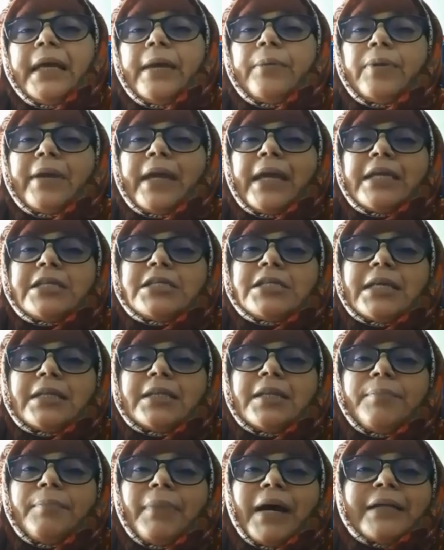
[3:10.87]
এবং এর
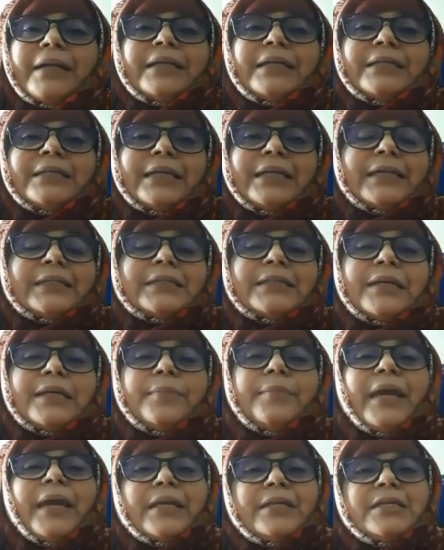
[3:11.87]
সাথে মার্কেটে একটা
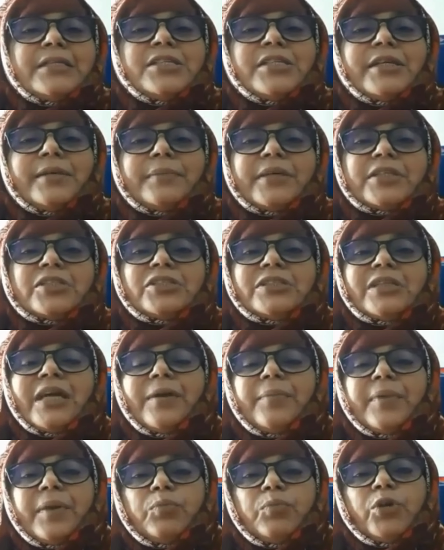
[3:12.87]
ম্যাগনেশিয়াম আসছে
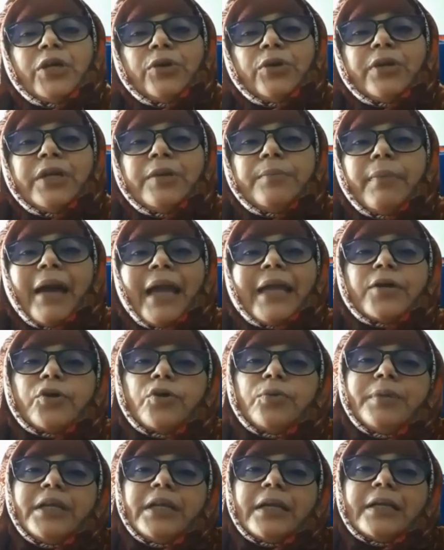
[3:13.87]
আমরা মনে করি মাইক্রো
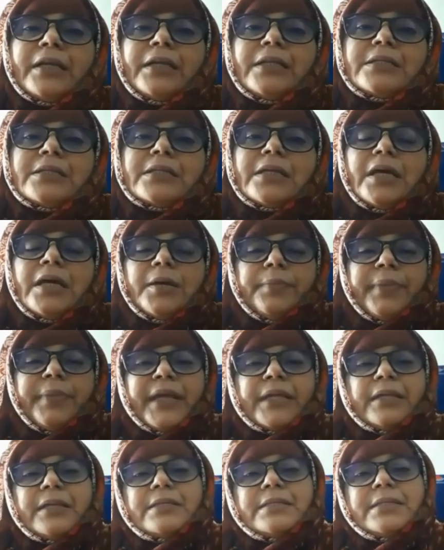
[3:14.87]
মিনারেলস
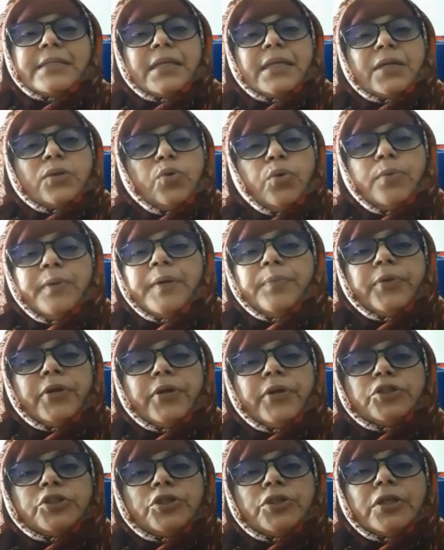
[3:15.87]
প্রেগনেন্সিতে খুবই
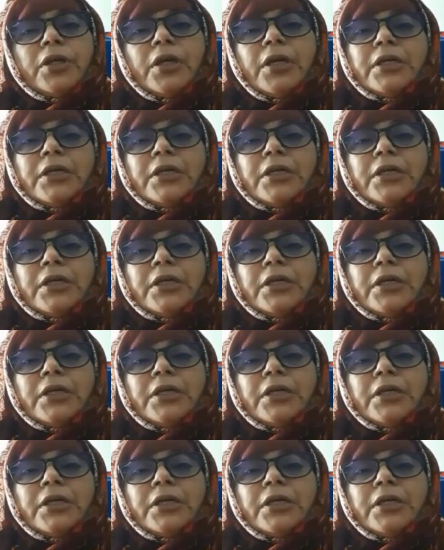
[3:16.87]
প্রয়োজন